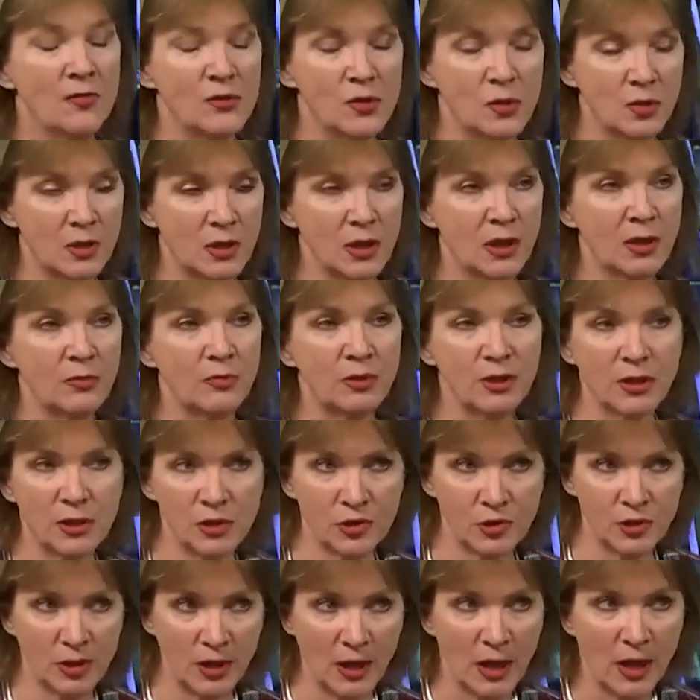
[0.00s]
все-таки мы
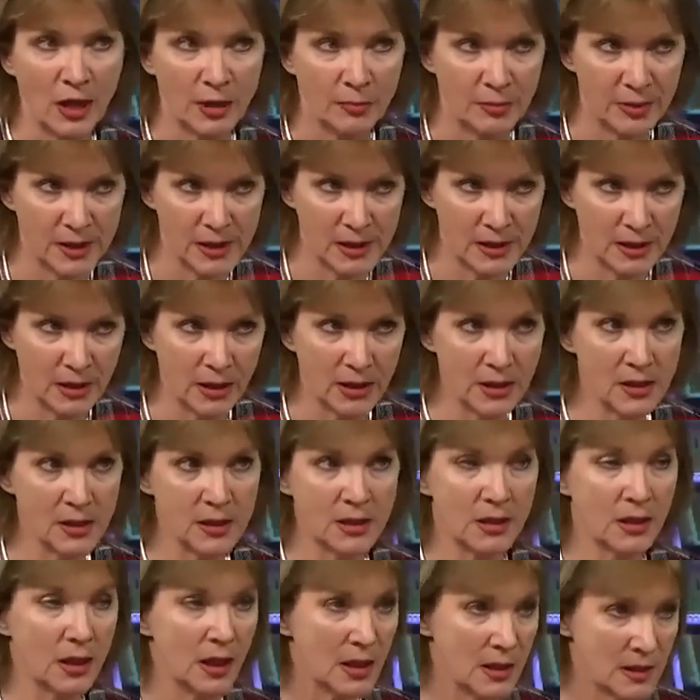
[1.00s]
должны
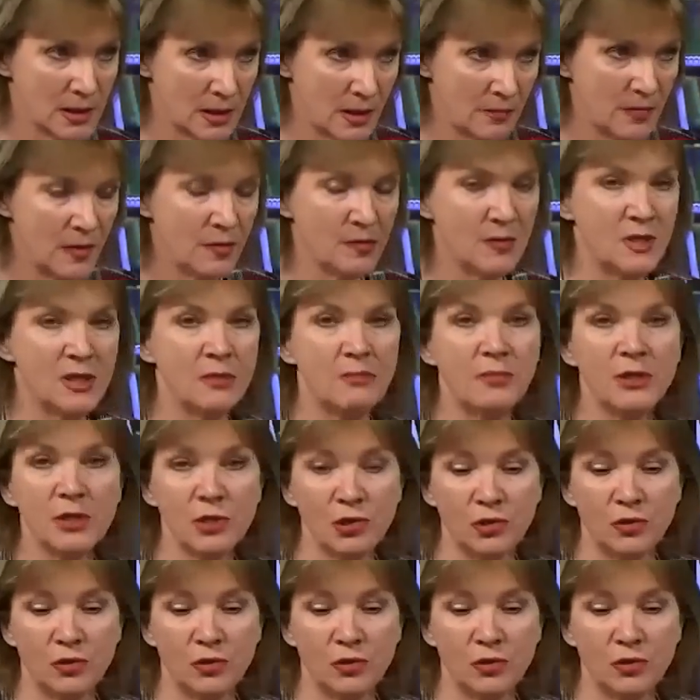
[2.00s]
признаться самим себе,